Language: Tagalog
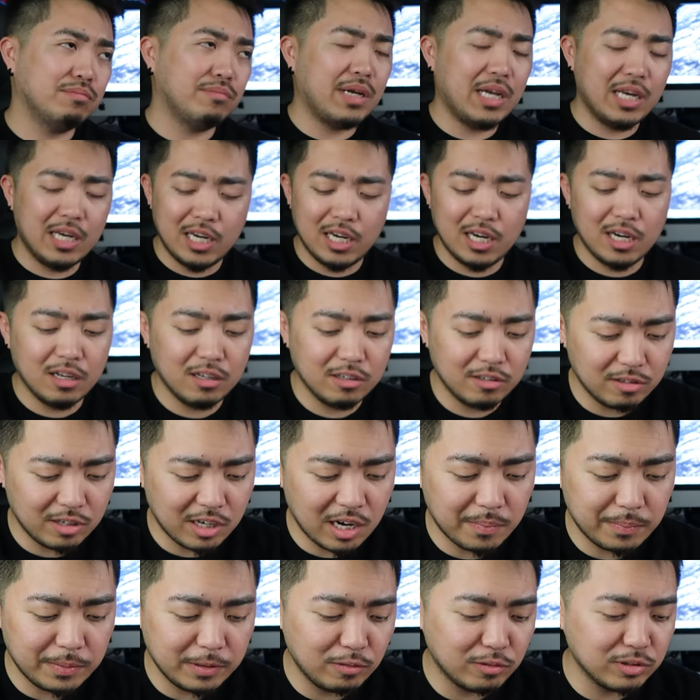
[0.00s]
Bahala lang kayo.
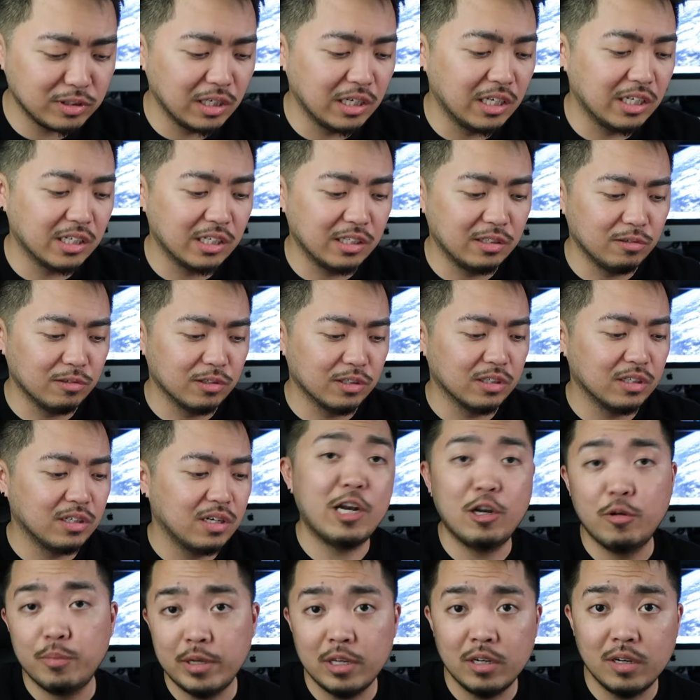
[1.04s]
Hanapin niyo ko sa LinkedIn or
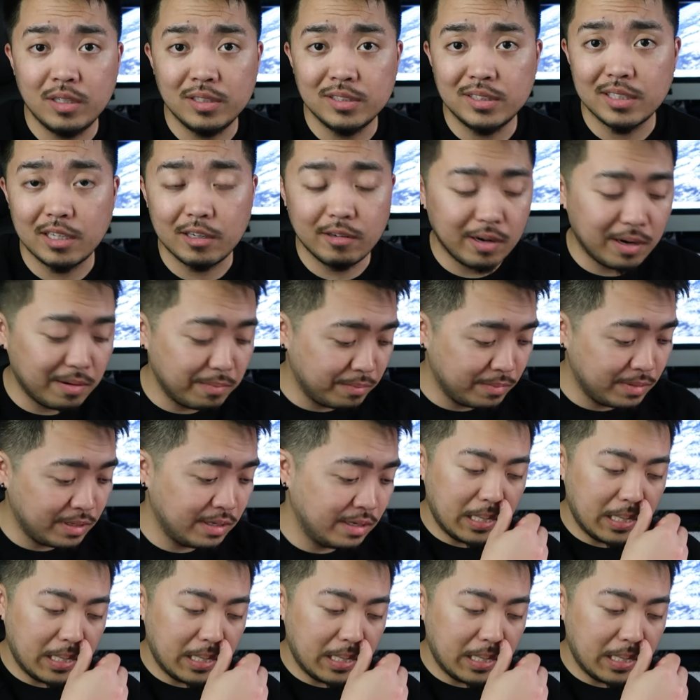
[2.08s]
follow me on Instagram.